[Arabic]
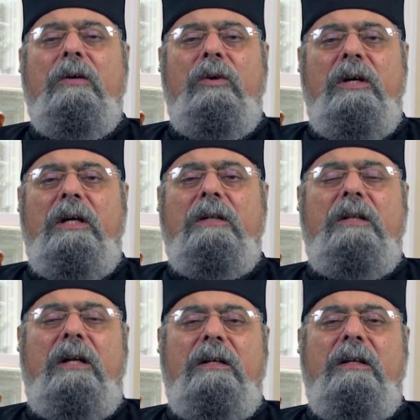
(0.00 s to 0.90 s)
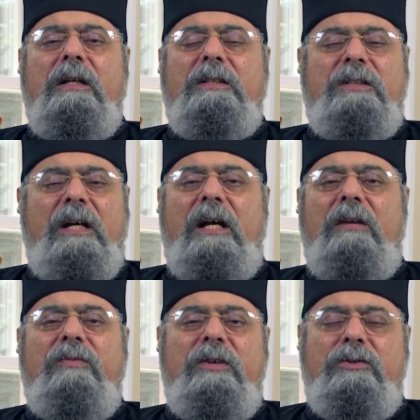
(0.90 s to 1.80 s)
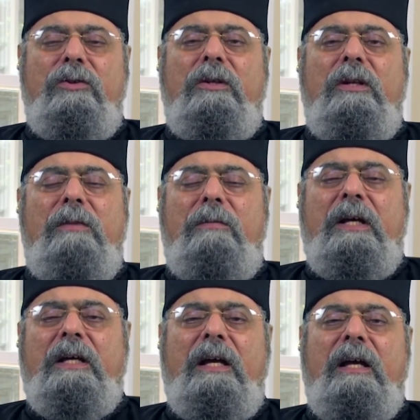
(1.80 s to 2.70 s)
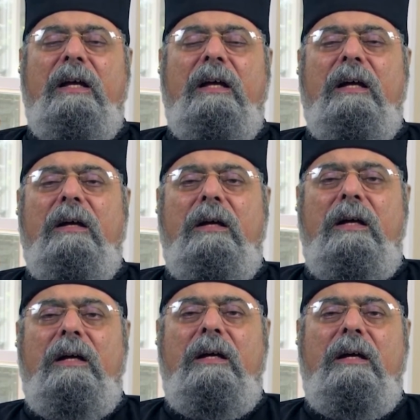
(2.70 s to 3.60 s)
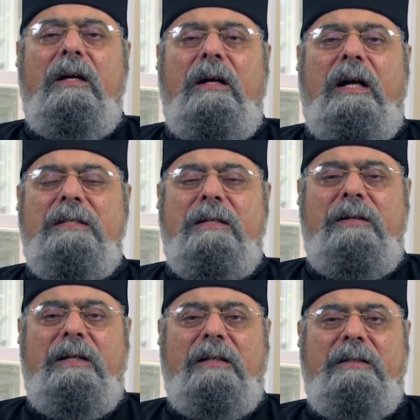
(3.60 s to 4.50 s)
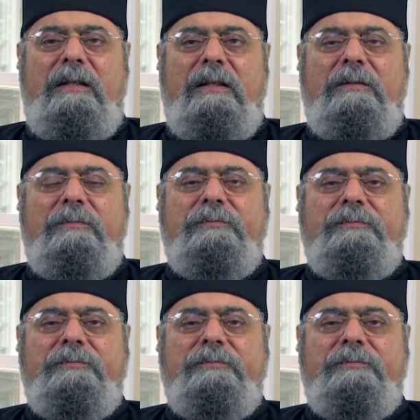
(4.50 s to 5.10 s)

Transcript: ويقدر يشتغل في شغل المملكه آه حسب الاحتياج